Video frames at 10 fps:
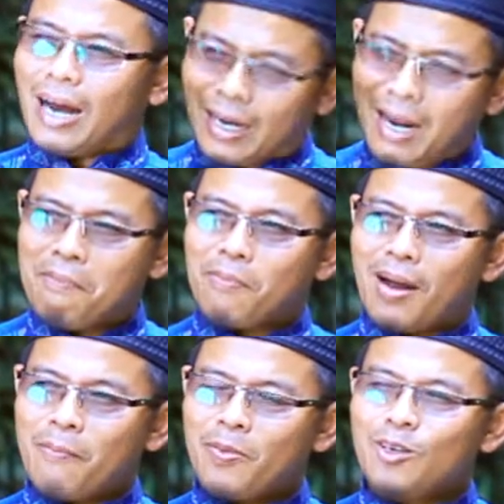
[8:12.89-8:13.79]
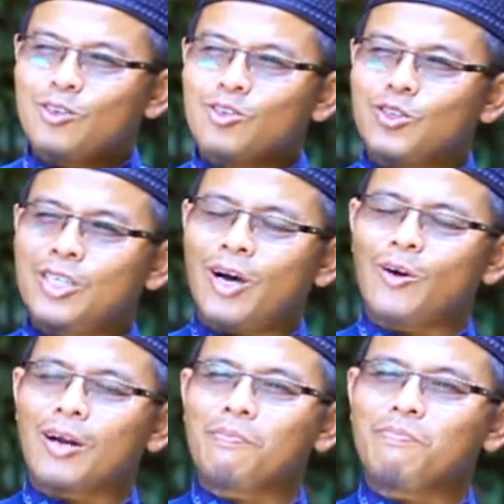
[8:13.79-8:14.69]
Kenapa? Sudah
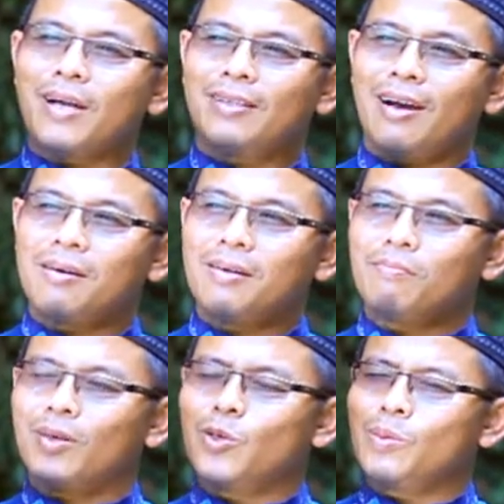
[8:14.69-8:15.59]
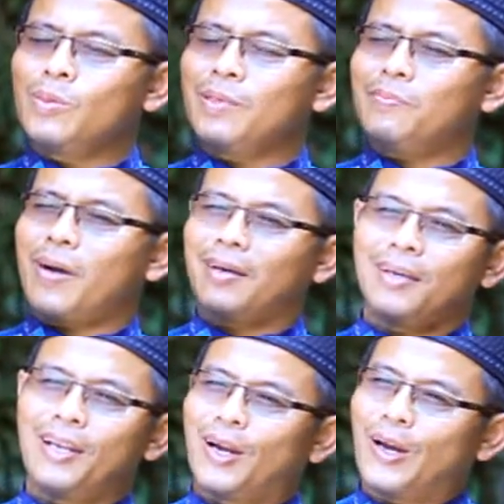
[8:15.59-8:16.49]
orang banyak menemui
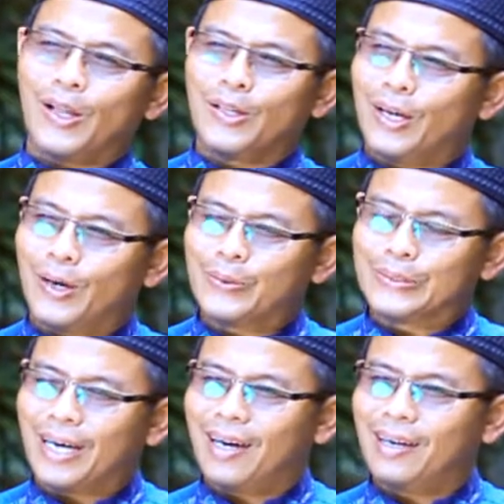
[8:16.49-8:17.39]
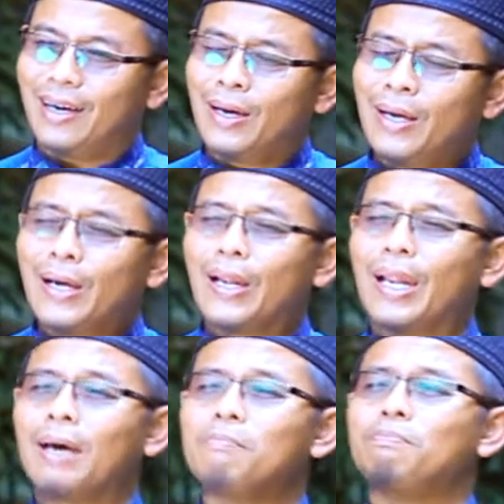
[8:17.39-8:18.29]
panggilan Allah Ta'ala.
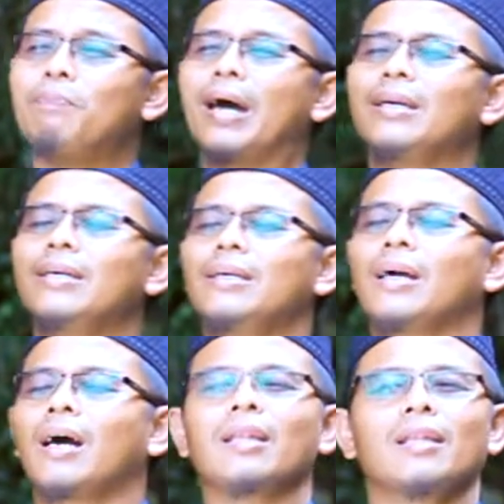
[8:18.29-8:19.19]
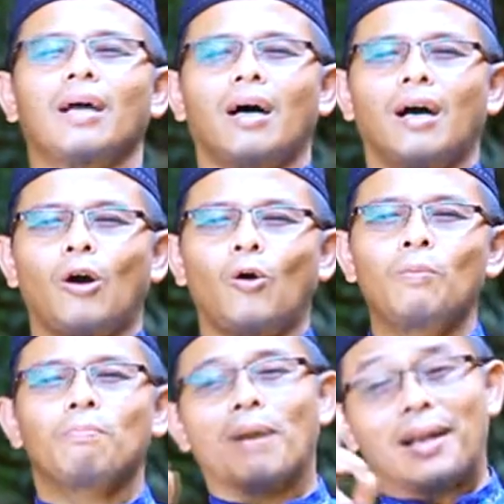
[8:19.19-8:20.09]
Labbaik
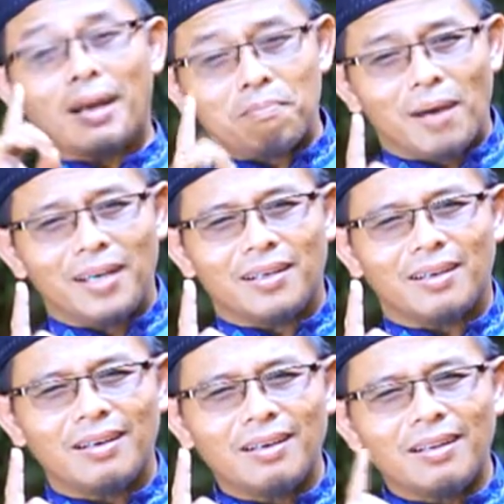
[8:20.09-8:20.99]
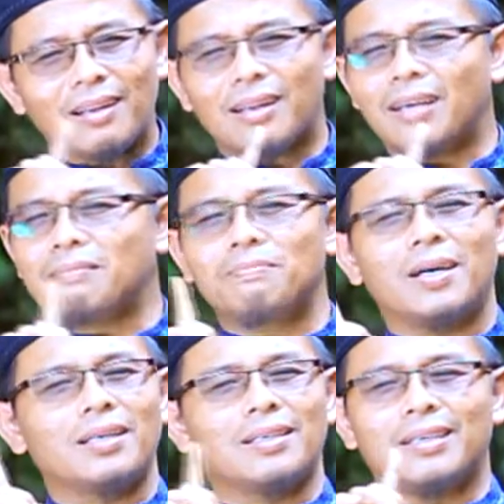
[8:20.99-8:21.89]
Allahumma labbaik.
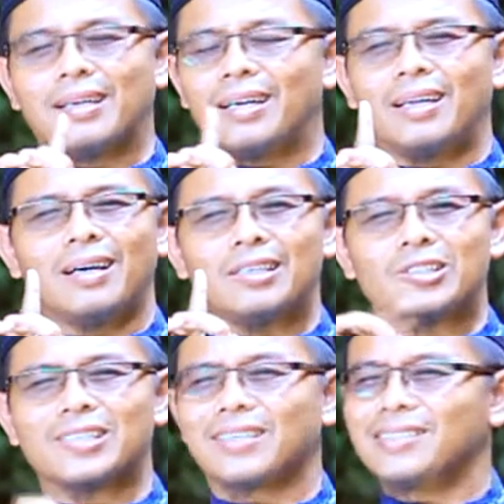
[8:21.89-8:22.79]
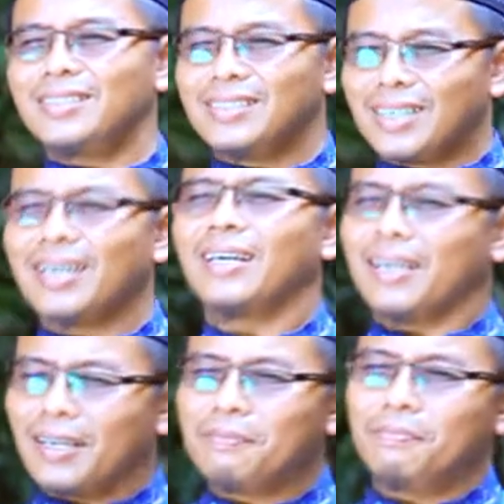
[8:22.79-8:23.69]
Labbaik kala syarikala
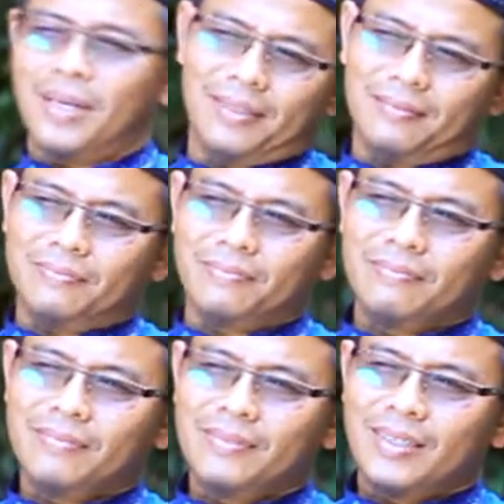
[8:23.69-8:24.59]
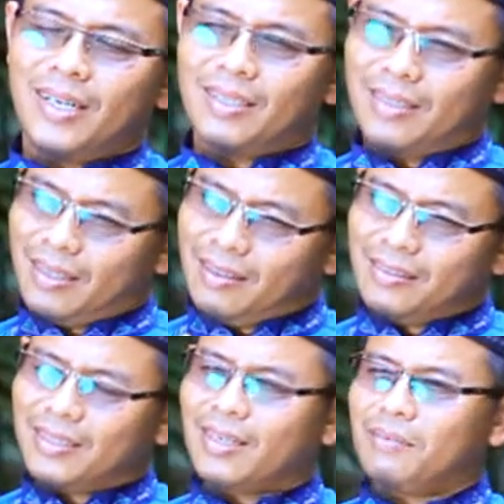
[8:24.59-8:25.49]
labbaik. Hadirin
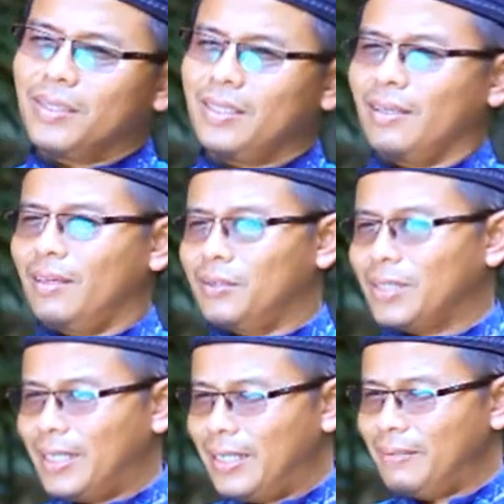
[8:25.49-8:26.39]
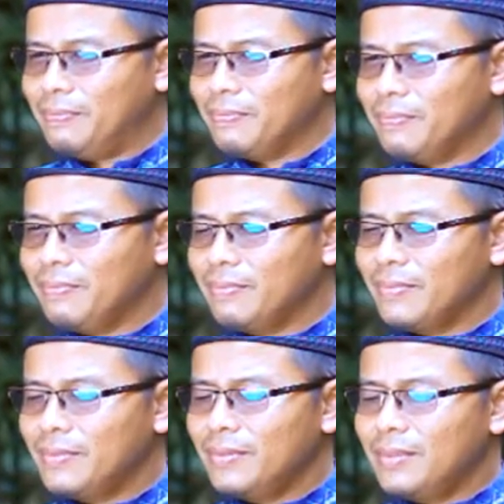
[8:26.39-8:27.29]
yang dirahmati Allah Ta'ala.
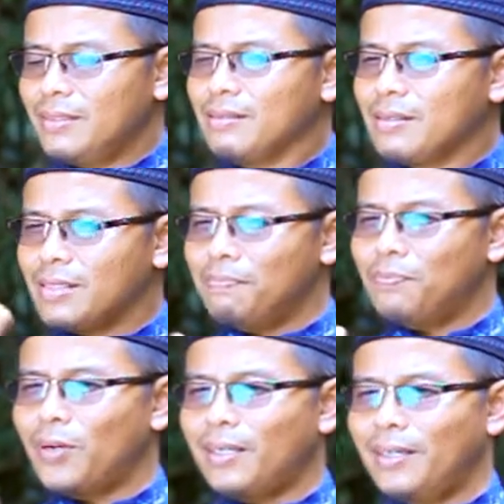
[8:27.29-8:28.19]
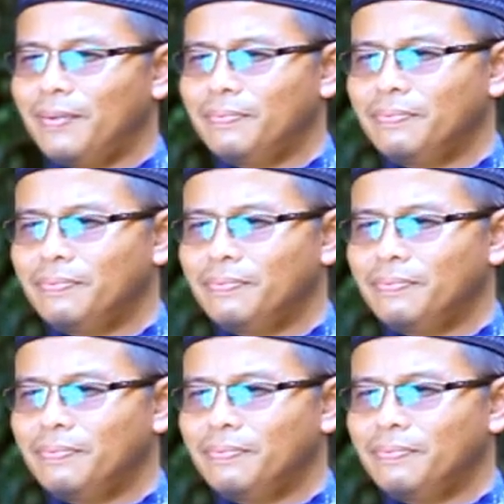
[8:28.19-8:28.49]
Kesimpulannya,